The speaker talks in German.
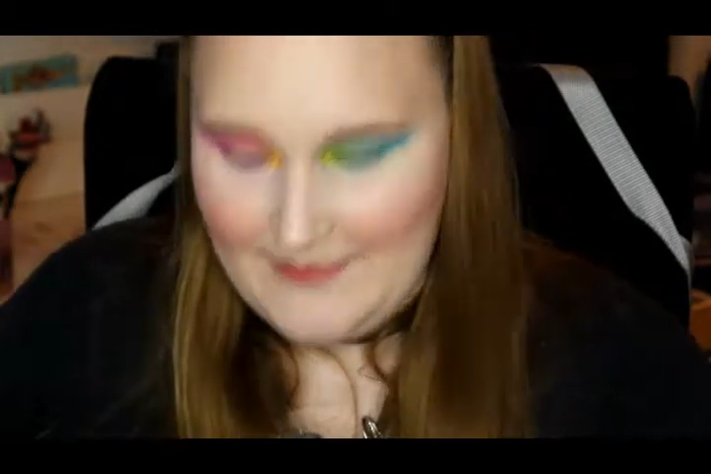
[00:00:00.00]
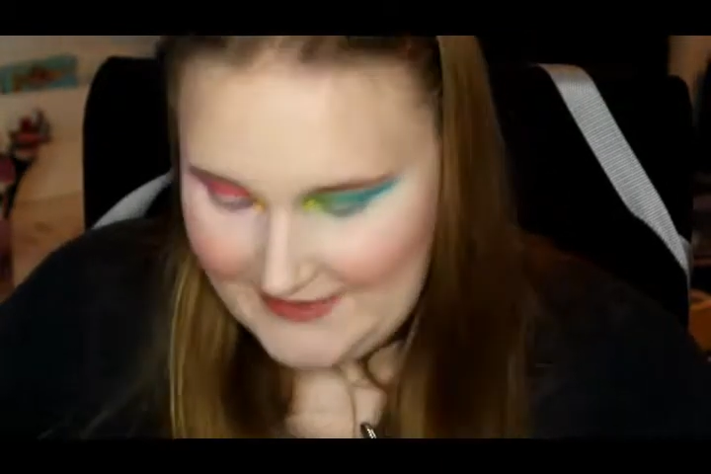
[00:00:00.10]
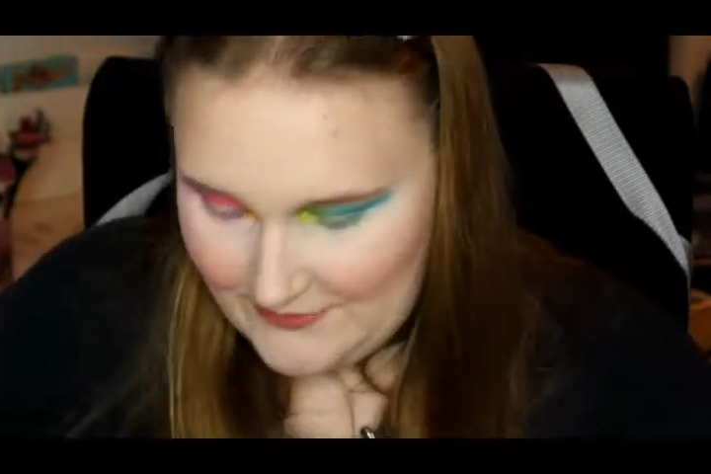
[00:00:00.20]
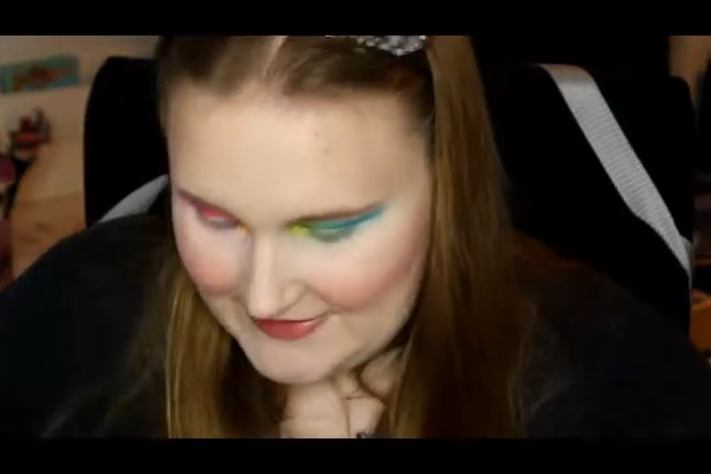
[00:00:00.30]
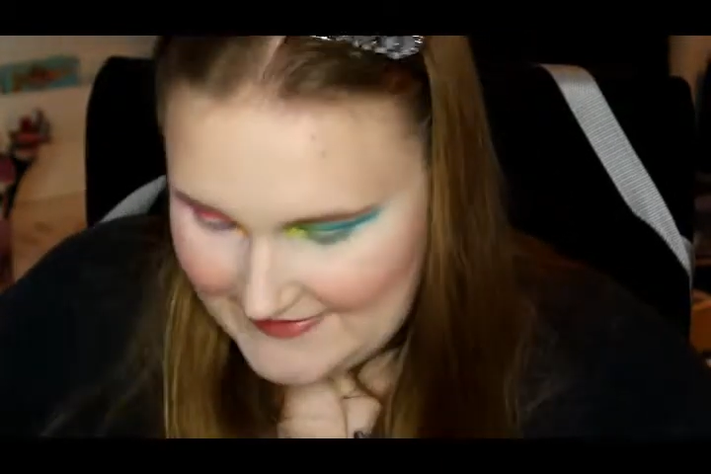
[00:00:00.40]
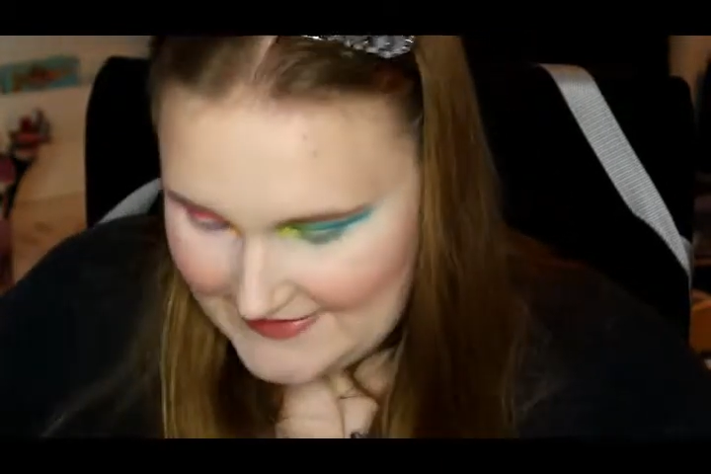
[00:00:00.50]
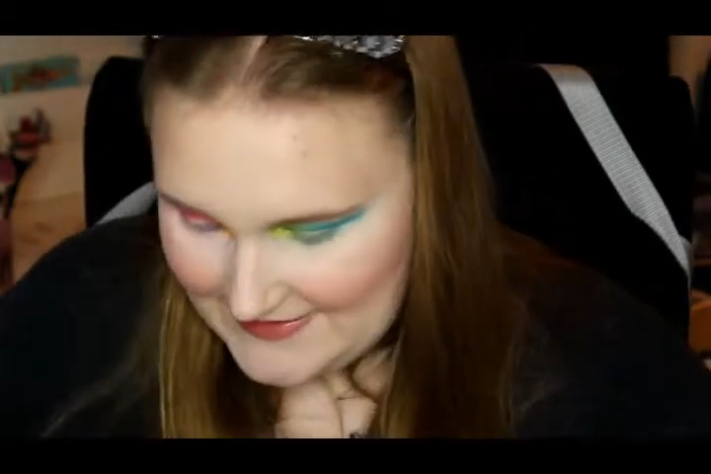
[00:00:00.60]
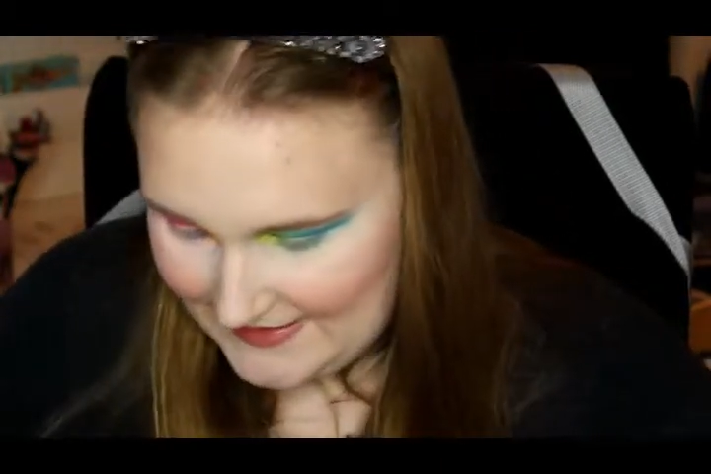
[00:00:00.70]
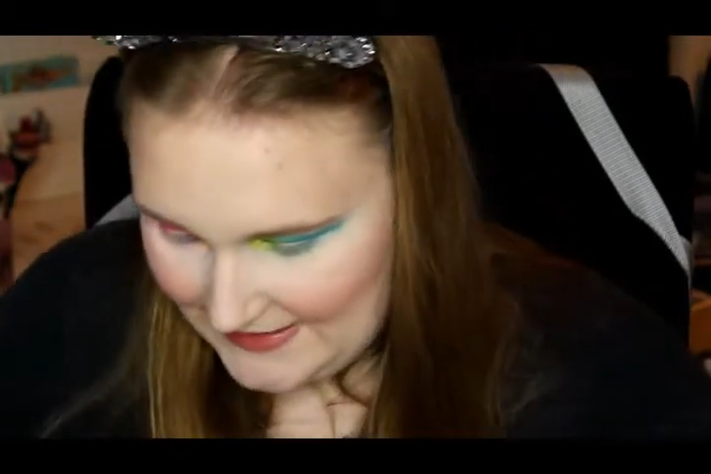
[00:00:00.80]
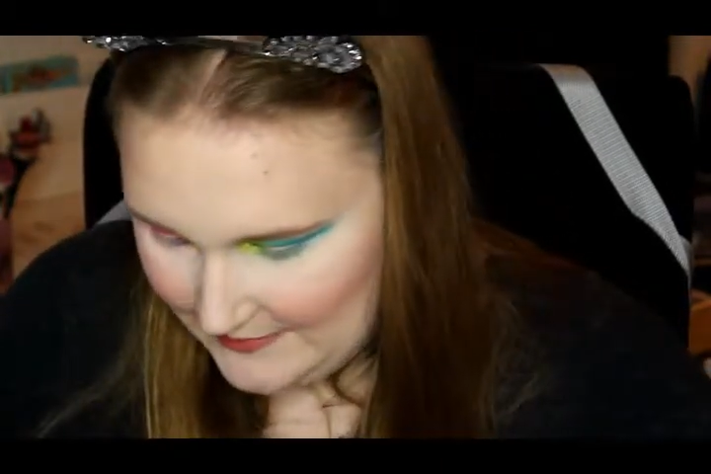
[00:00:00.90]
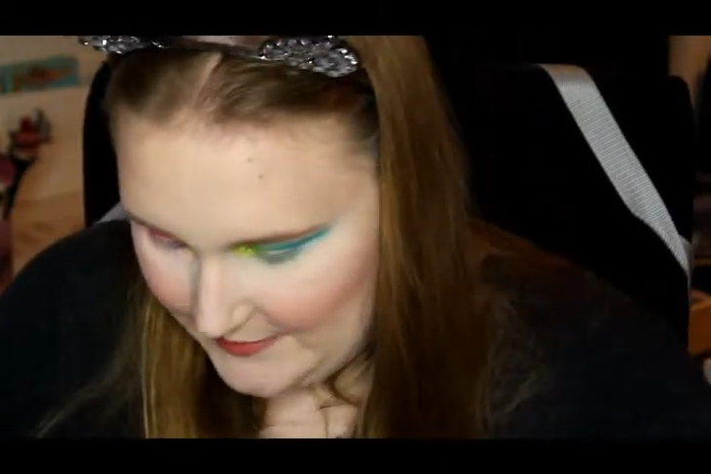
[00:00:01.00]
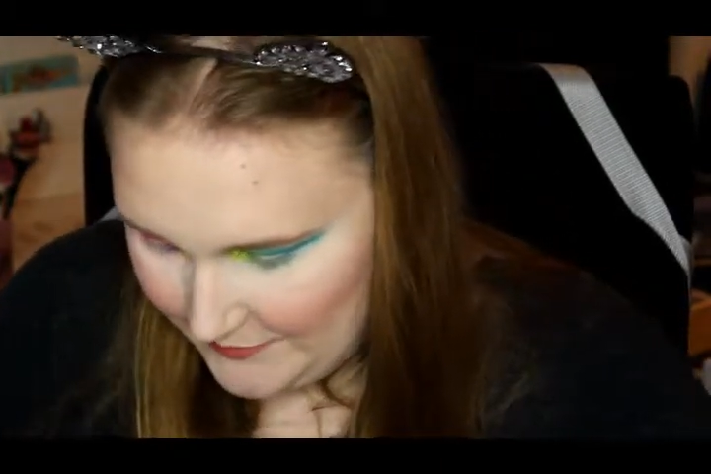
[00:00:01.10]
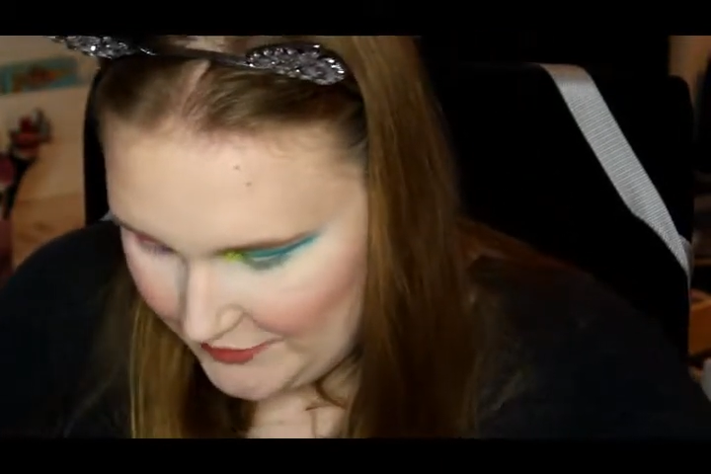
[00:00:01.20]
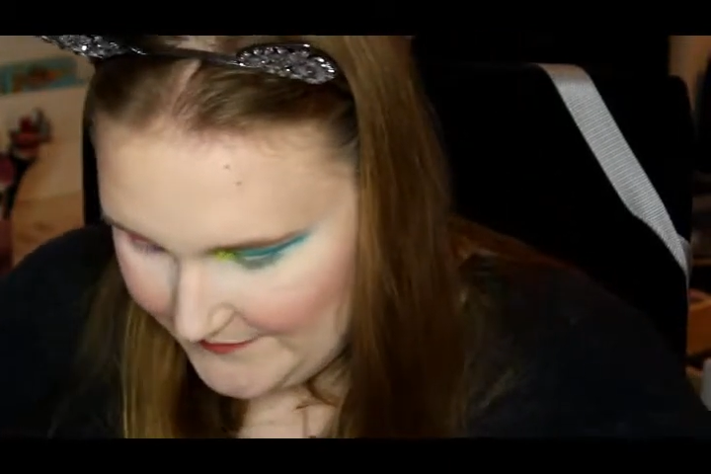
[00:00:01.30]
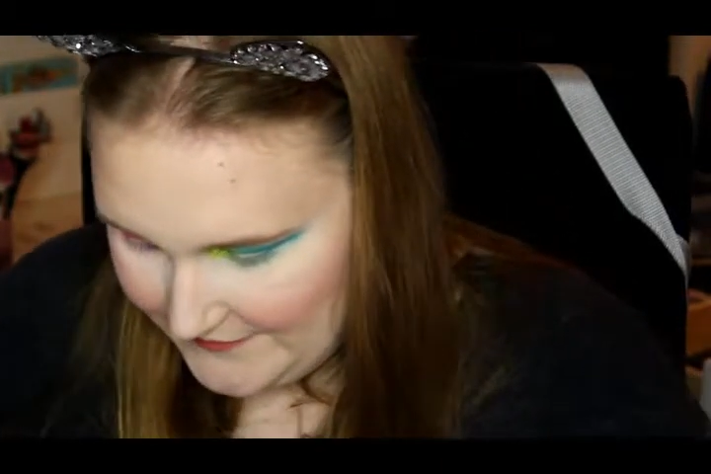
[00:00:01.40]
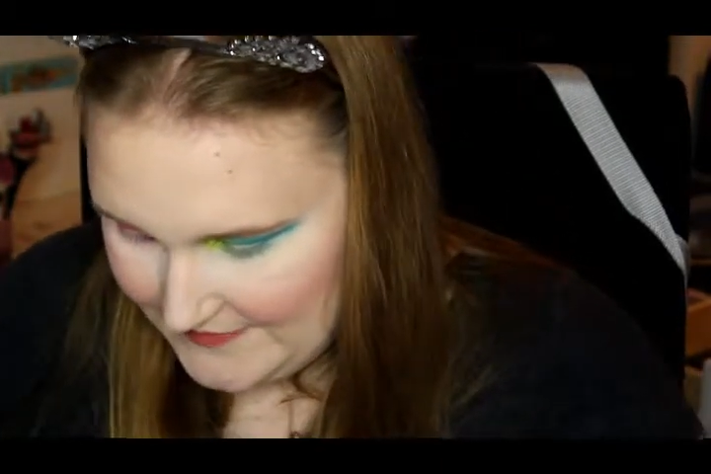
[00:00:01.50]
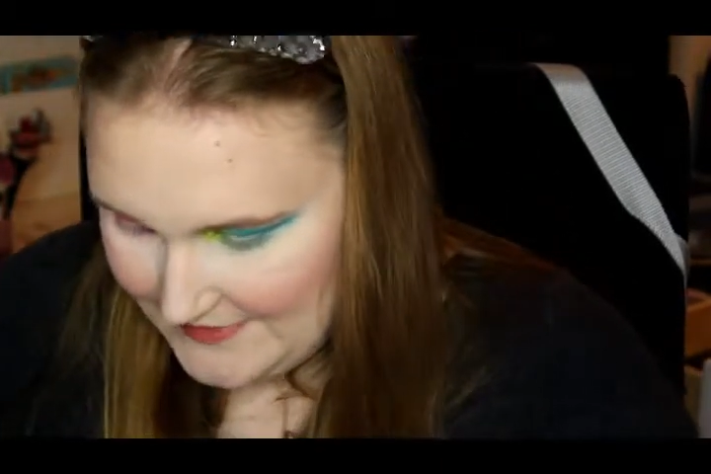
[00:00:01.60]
Mein Gott, das hat jetzt gehangen in meinem Kopf.